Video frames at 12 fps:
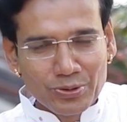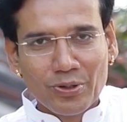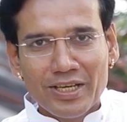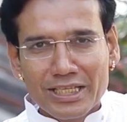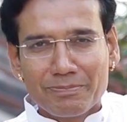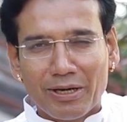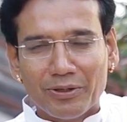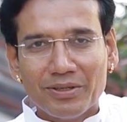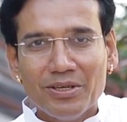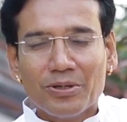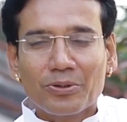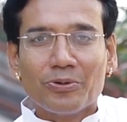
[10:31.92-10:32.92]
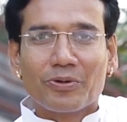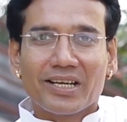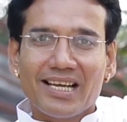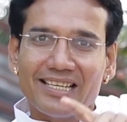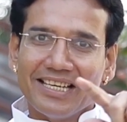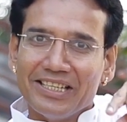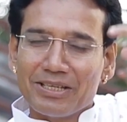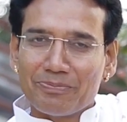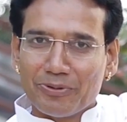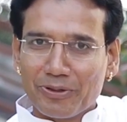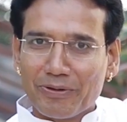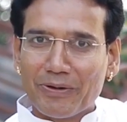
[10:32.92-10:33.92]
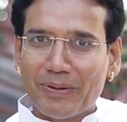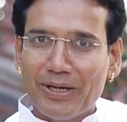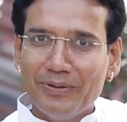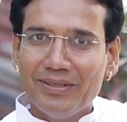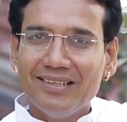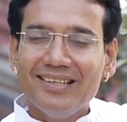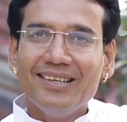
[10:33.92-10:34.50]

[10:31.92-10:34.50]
जो इस भव कुकड़ा यानी कि पूर्व भव